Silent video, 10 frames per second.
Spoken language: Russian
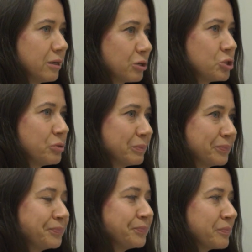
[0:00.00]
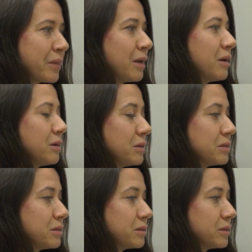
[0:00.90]
легче.
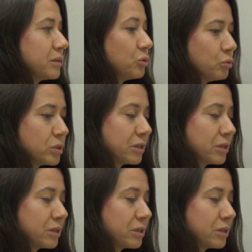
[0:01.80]
А, ну и,